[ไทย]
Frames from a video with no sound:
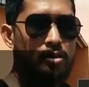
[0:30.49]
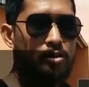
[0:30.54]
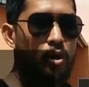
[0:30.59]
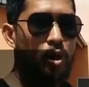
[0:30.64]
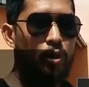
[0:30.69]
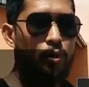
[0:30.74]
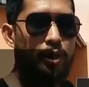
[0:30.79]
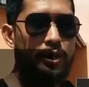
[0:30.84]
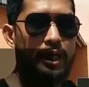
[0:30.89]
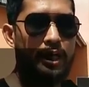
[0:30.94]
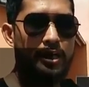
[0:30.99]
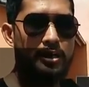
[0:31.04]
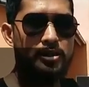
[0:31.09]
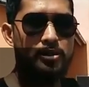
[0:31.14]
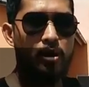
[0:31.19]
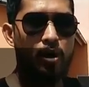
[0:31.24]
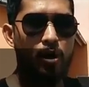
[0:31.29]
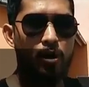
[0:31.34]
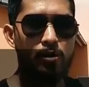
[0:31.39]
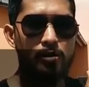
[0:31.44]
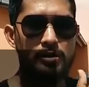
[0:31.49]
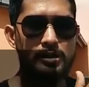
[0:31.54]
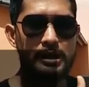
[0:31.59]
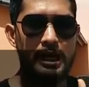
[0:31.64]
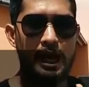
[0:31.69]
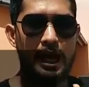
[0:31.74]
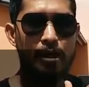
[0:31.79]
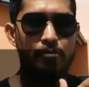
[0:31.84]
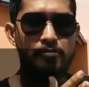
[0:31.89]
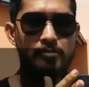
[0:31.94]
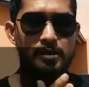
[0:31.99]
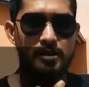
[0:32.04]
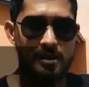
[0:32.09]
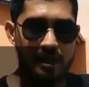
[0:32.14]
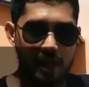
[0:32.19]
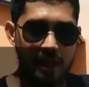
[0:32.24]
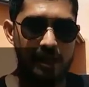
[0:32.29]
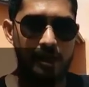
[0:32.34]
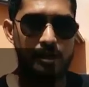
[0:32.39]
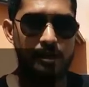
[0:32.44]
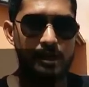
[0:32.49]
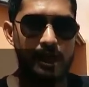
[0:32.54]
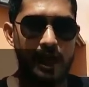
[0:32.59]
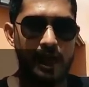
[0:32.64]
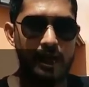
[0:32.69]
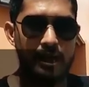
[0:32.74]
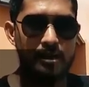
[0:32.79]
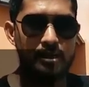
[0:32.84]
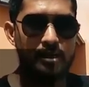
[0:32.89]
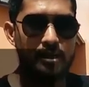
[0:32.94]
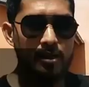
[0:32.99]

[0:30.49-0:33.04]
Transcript: ต่อด้วยท่าที่2 3 4นะฮะ